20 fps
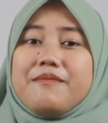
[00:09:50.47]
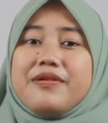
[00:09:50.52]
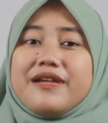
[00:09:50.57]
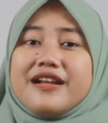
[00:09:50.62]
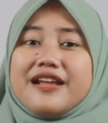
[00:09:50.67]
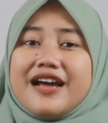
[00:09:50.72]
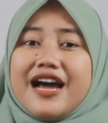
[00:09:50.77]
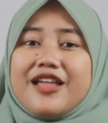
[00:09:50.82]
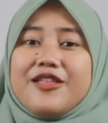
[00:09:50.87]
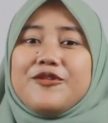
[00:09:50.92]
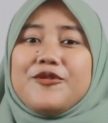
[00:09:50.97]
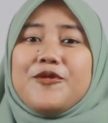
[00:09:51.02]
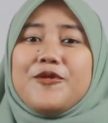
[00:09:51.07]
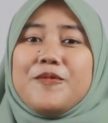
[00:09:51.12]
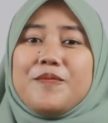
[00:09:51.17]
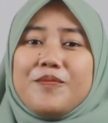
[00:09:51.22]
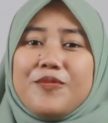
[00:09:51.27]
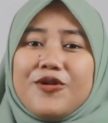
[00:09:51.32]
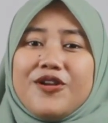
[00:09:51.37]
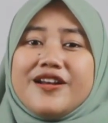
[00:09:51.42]
Berkat
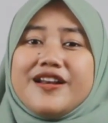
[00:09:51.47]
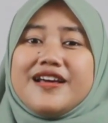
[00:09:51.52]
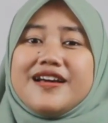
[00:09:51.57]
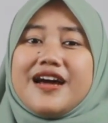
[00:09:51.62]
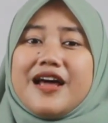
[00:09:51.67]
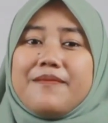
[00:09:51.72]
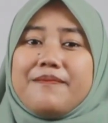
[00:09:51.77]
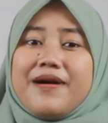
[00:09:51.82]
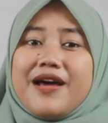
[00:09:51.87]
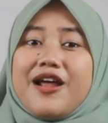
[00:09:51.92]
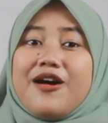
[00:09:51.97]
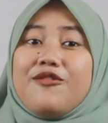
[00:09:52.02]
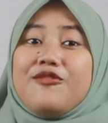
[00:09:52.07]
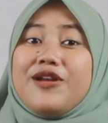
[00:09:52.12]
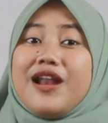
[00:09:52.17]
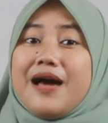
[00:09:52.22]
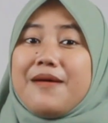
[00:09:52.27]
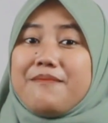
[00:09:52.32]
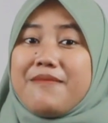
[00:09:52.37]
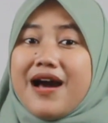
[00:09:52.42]
kumpul dengan para
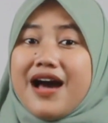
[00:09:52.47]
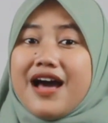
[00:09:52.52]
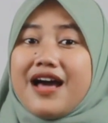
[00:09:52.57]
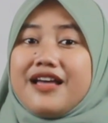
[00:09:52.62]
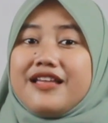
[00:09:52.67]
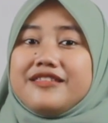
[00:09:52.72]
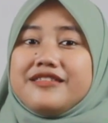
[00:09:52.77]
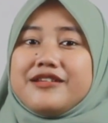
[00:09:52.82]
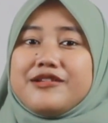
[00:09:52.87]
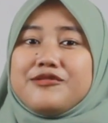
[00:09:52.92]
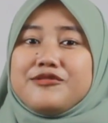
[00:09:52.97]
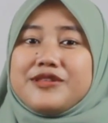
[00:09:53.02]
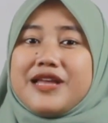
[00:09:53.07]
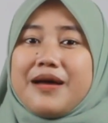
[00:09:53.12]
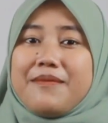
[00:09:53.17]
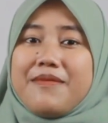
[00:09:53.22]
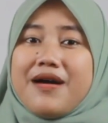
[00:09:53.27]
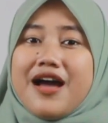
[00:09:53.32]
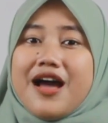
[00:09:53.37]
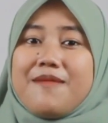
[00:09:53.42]
ulama,
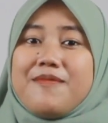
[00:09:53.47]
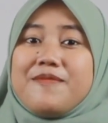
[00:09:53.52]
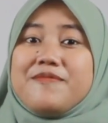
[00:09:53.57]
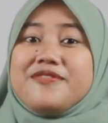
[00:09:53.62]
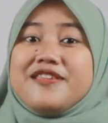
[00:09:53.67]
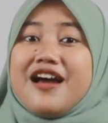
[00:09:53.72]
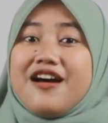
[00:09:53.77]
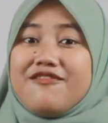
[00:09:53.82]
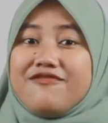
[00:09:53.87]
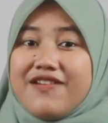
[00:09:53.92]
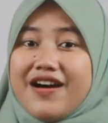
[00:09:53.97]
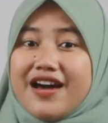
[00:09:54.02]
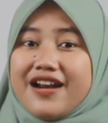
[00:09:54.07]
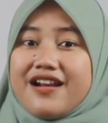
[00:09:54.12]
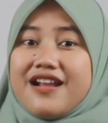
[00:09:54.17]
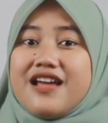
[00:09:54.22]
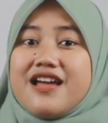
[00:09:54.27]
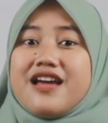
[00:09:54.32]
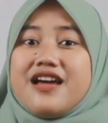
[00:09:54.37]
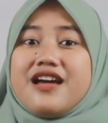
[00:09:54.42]
terutama Habib Ja'far,